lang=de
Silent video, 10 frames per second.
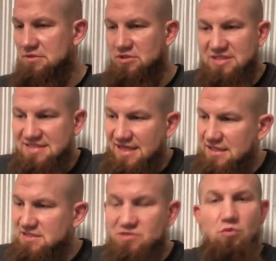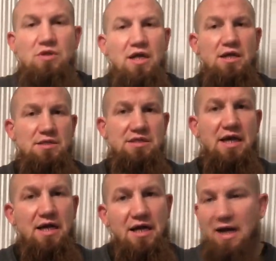die sehen so nah
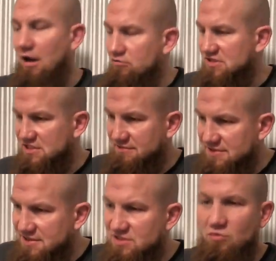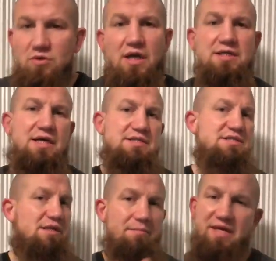aus, als wenn sie so nah dran
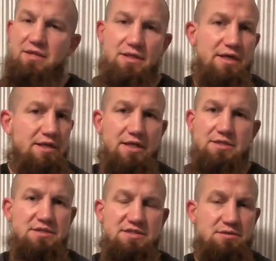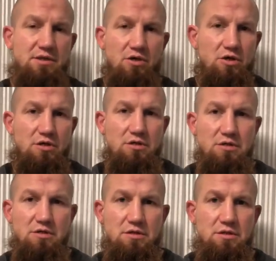sind, am Ende landen sie in der Hölle.
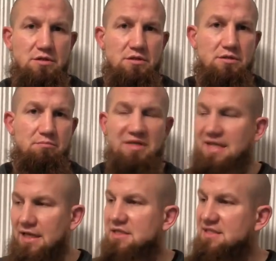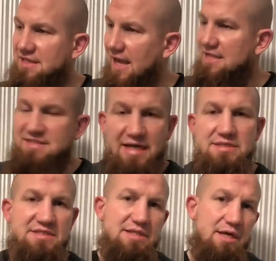Man denkt, der ist
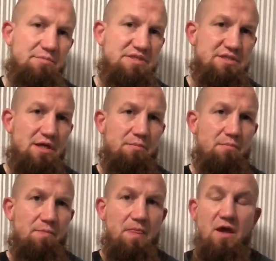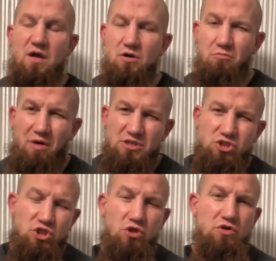ganz nah am Islam. Und
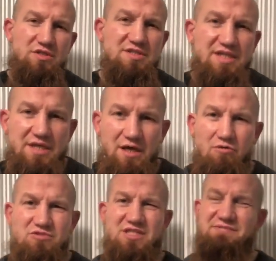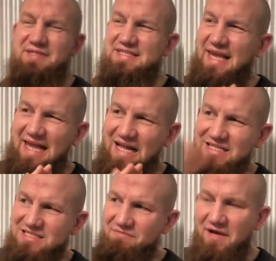manche Leute sehen aus, als wenn sie
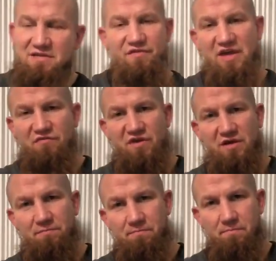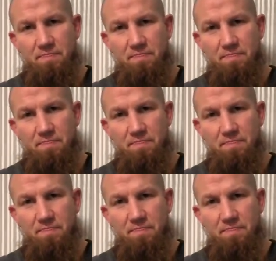ganz weit weg wären.